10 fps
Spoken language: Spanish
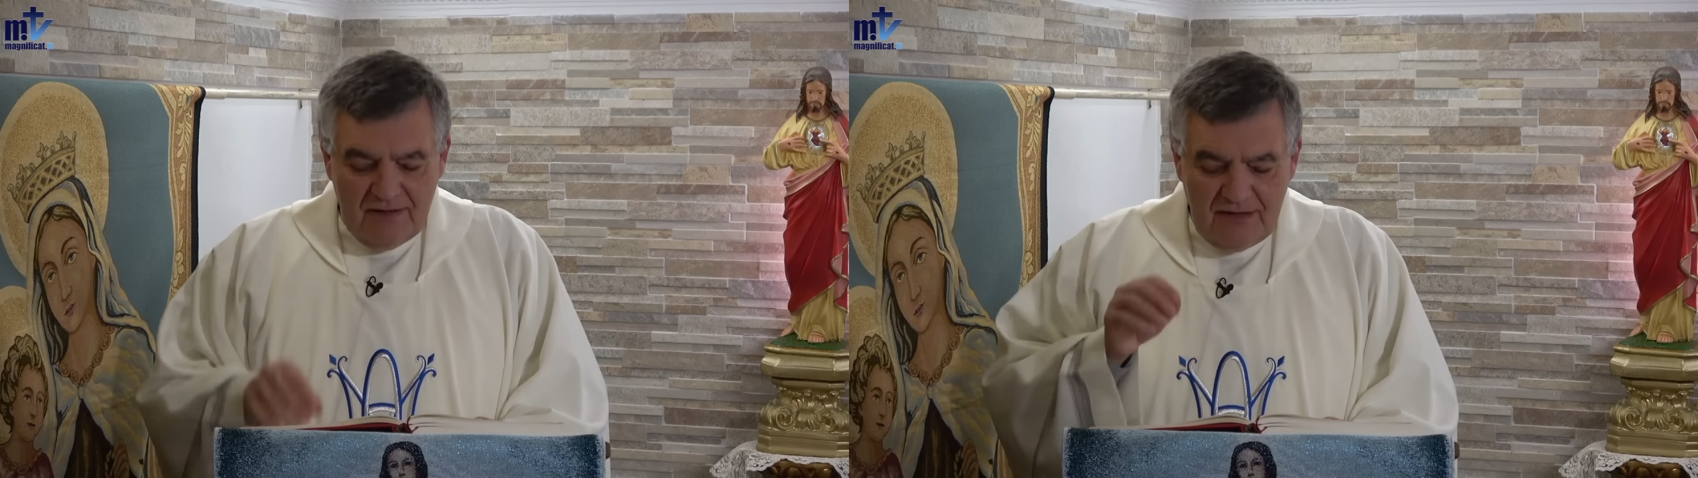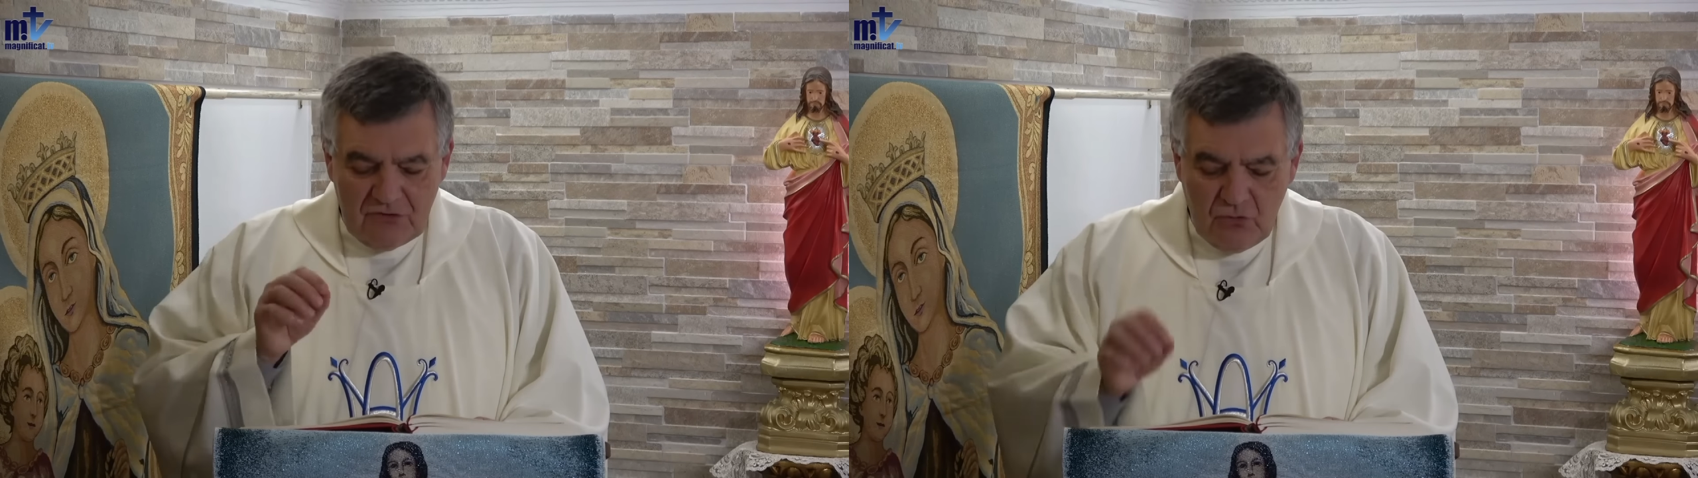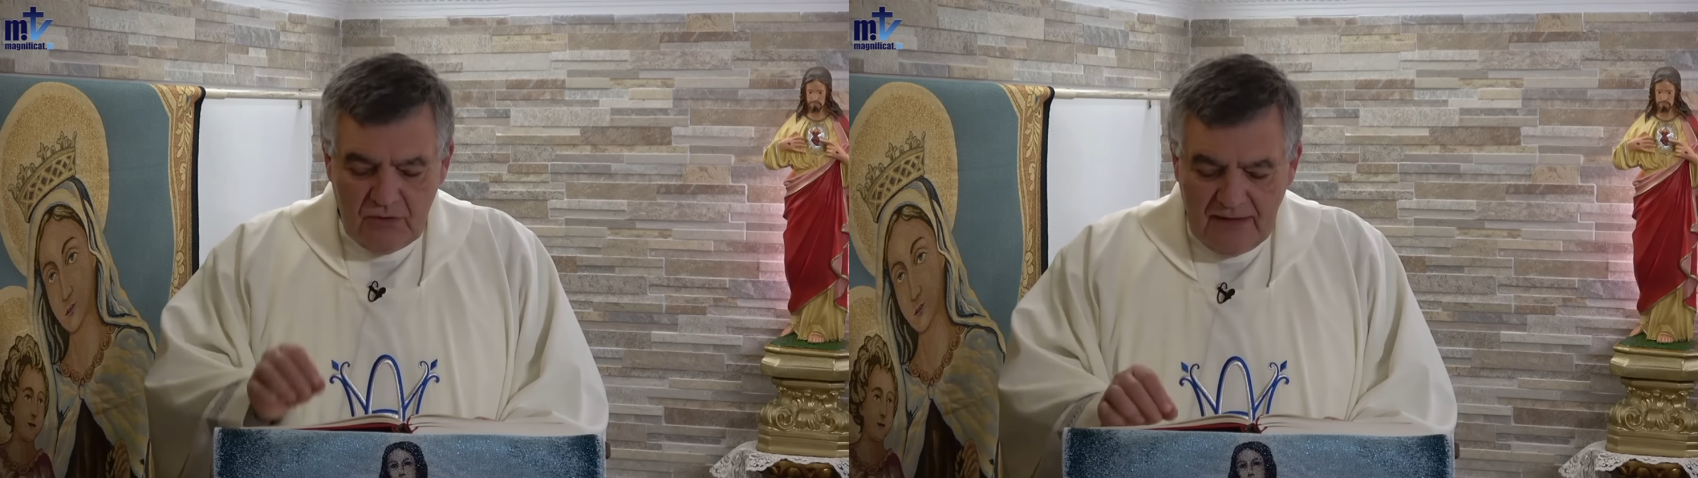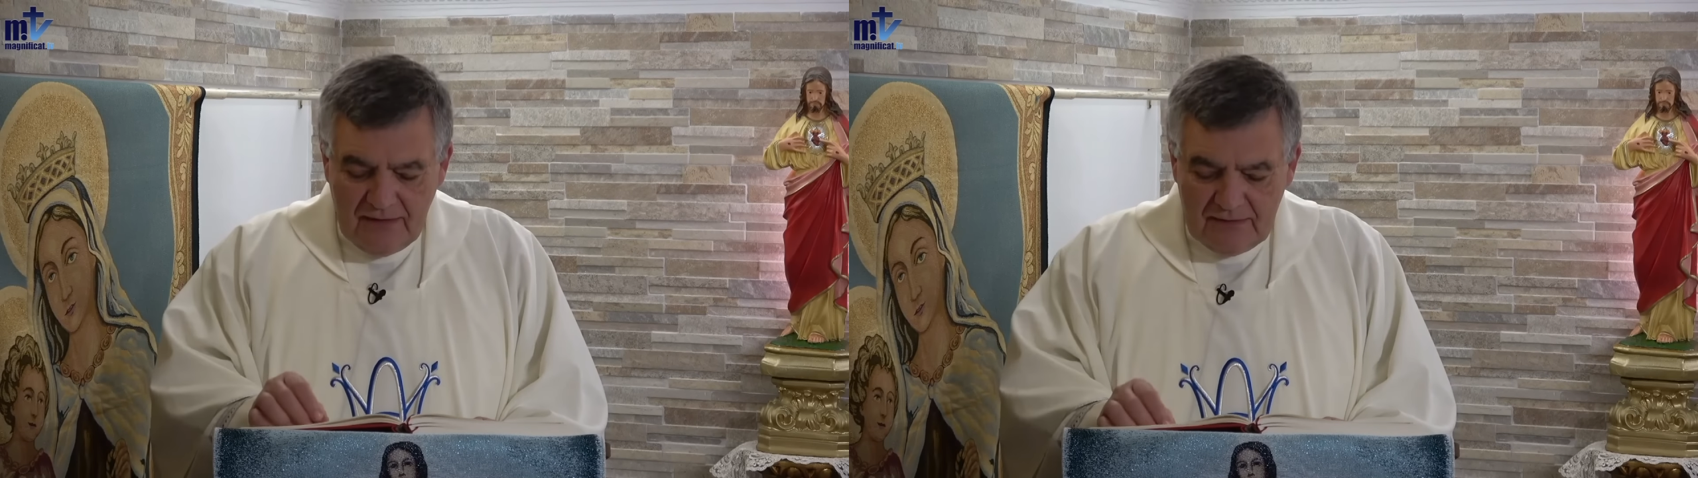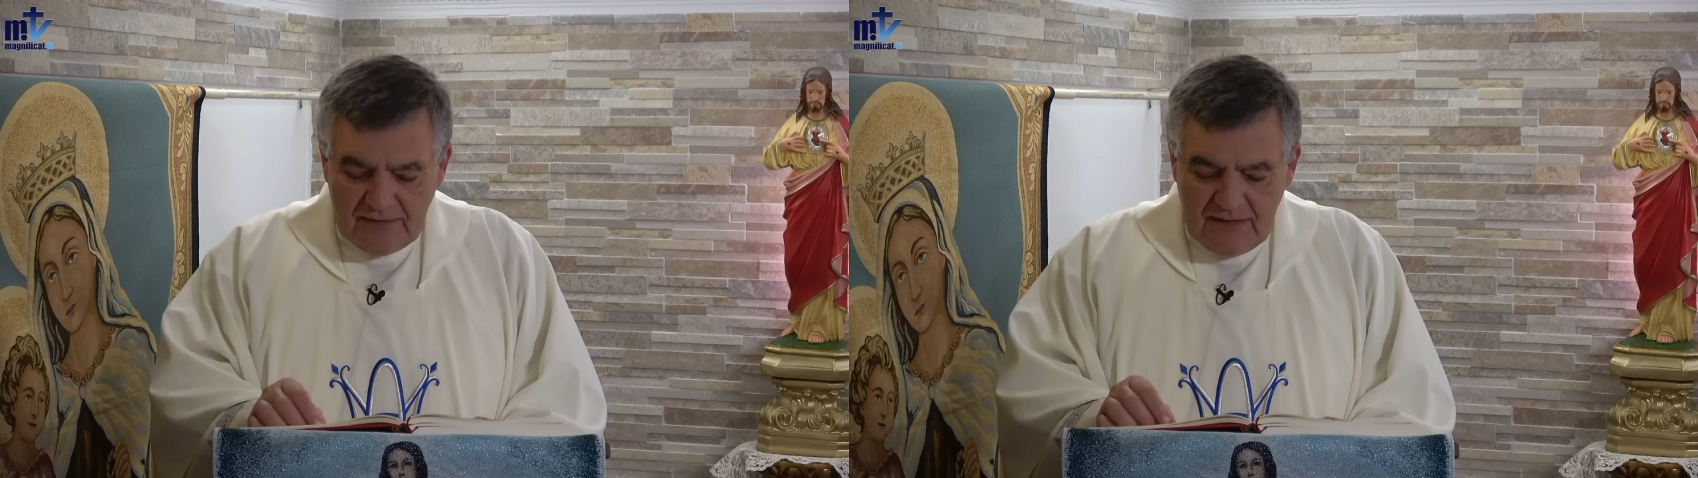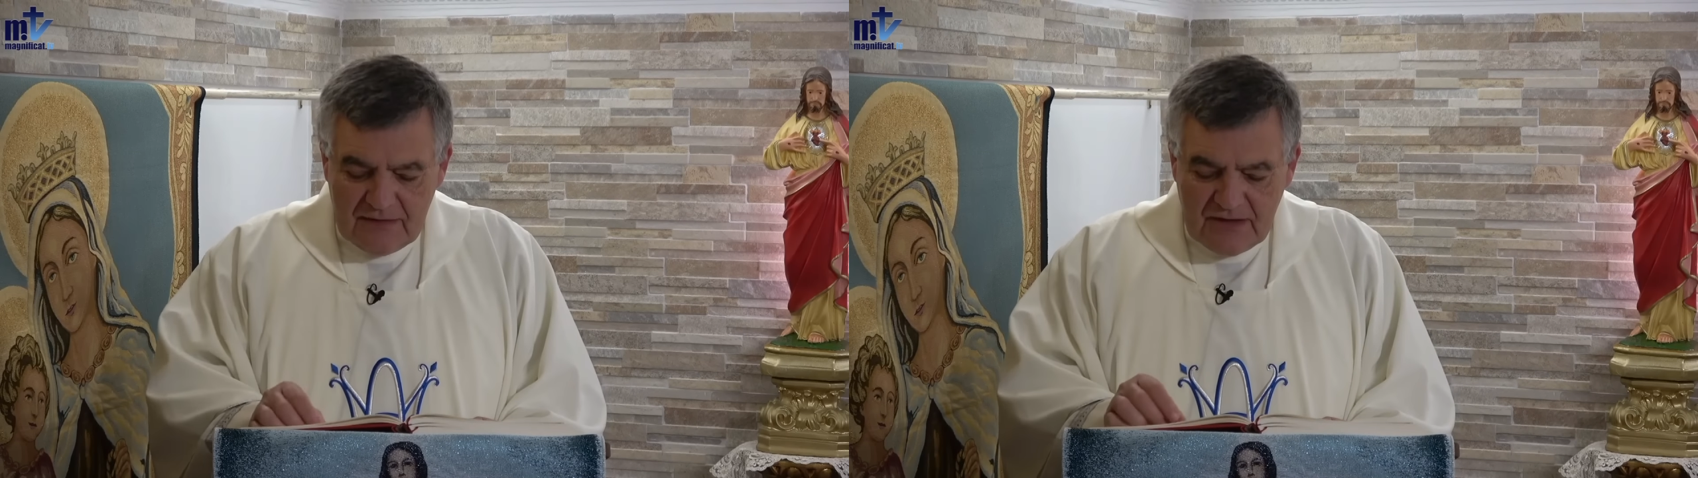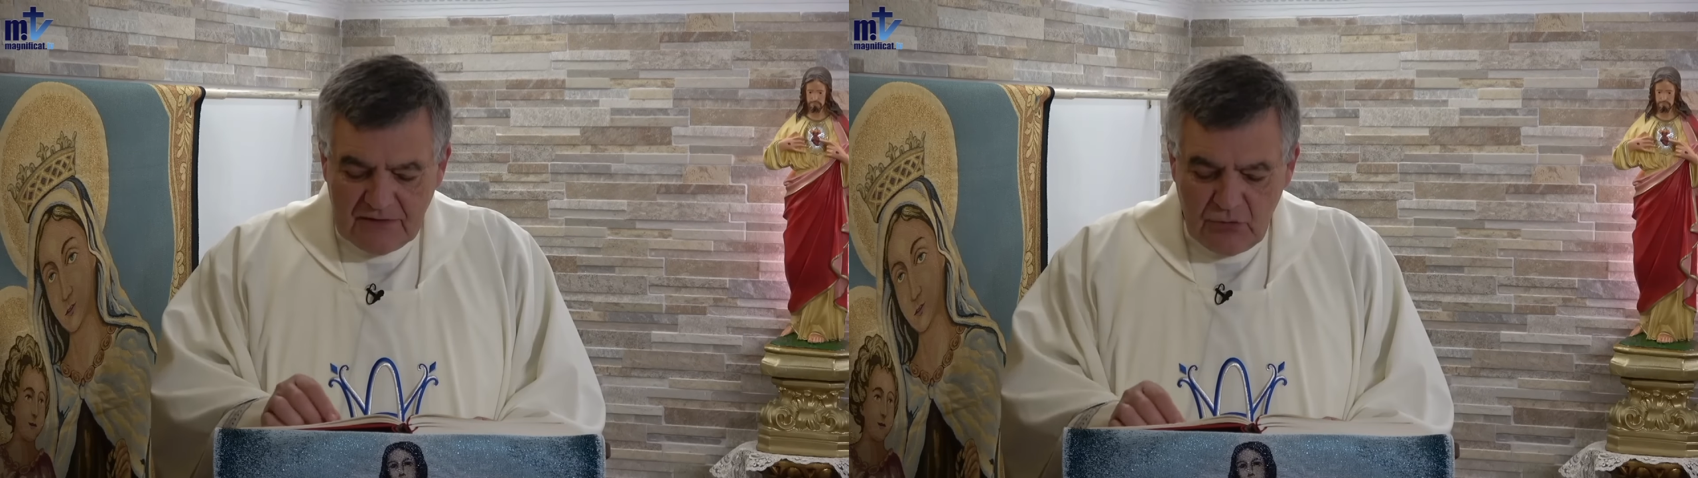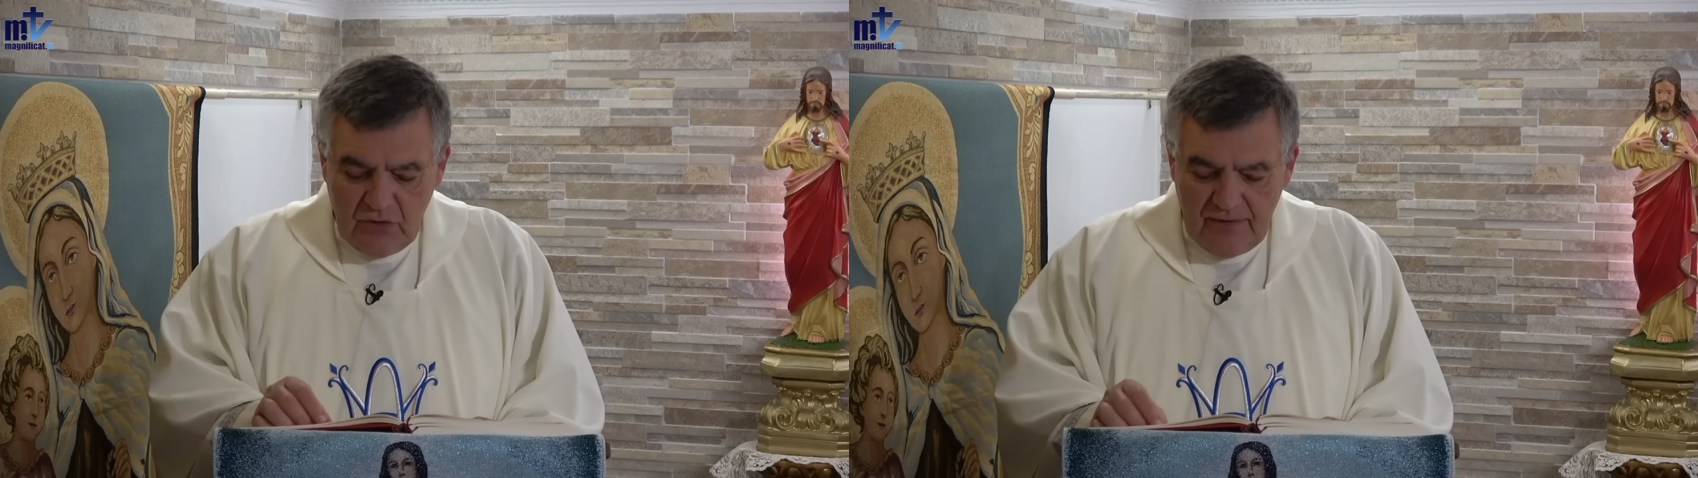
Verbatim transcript: Lectura del Santo